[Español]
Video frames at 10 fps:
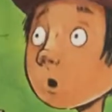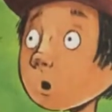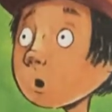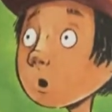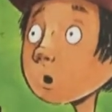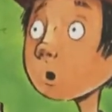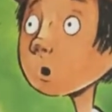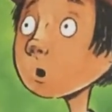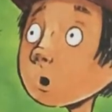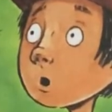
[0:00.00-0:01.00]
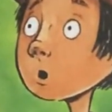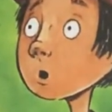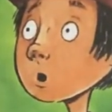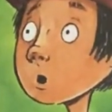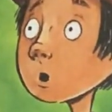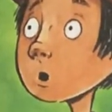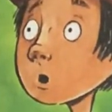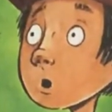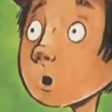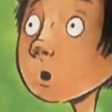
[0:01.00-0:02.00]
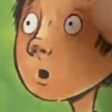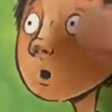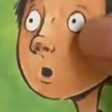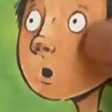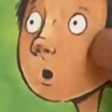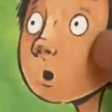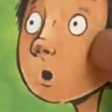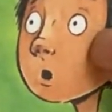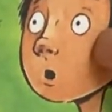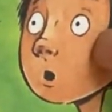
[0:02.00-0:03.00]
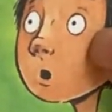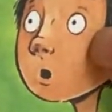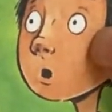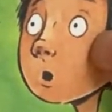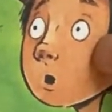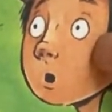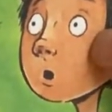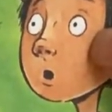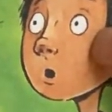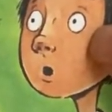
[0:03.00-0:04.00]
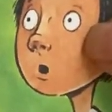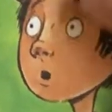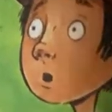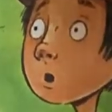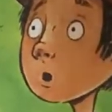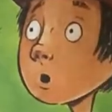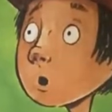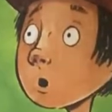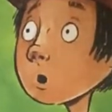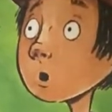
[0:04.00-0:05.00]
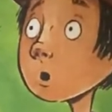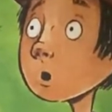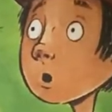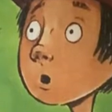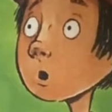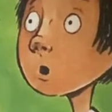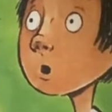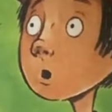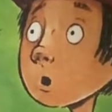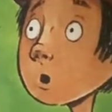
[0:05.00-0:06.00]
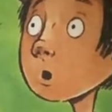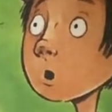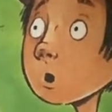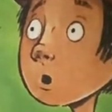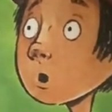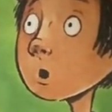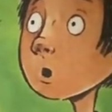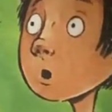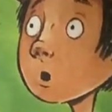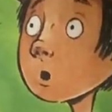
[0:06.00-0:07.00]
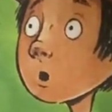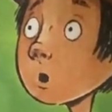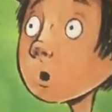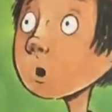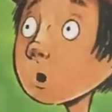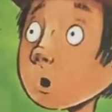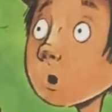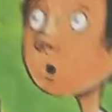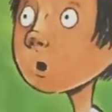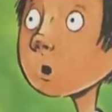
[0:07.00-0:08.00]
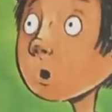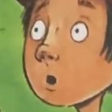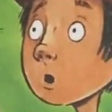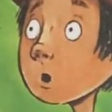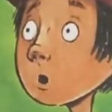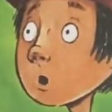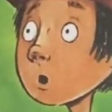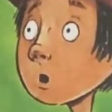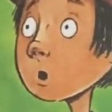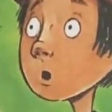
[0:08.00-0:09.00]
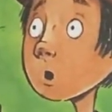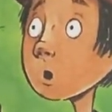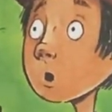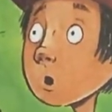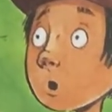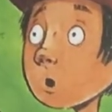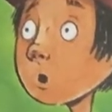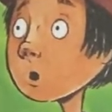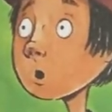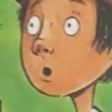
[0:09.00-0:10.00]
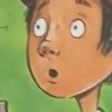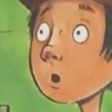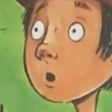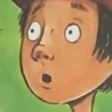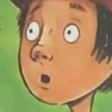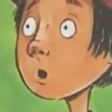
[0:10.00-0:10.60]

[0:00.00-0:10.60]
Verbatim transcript: cara del pastorcito. ¡Ah! Está asustado al ver que en realidad viene un lobo. ¡Ah! Mira la cara de las ovejas. ¡Oh! ¡El